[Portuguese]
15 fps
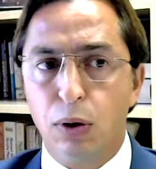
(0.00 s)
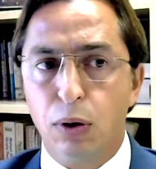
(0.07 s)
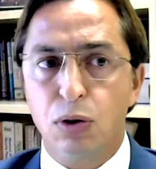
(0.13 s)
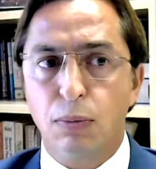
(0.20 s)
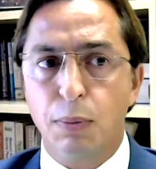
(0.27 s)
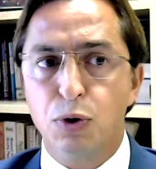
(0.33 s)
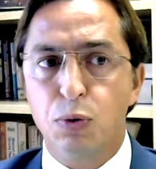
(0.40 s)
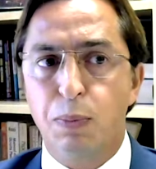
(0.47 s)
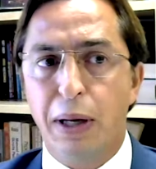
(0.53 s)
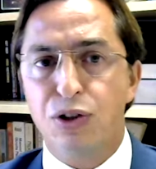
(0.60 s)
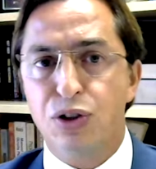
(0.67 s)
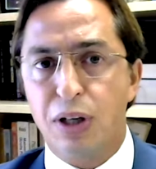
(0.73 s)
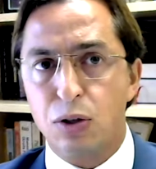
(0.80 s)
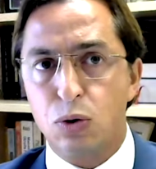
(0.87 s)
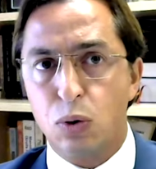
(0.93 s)
nós tomamos
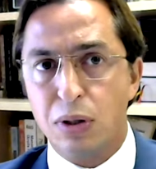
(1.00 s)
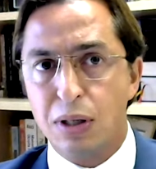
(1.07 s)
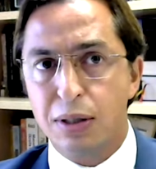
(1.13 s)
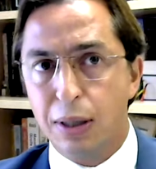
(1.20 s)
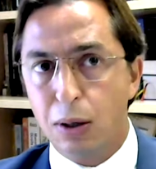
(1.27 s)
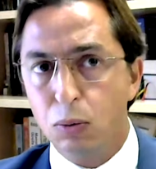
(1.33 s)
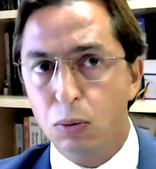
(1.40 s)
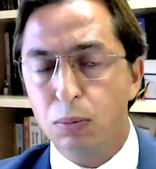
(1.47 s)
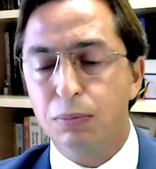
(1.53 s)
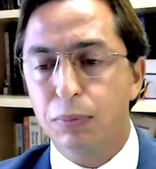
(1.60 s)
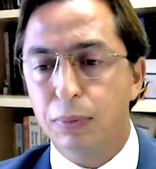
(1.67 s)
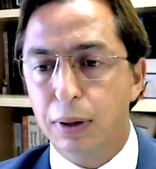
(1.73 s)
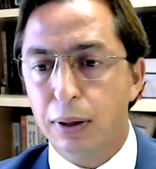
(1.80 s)
pé de que as coisas não,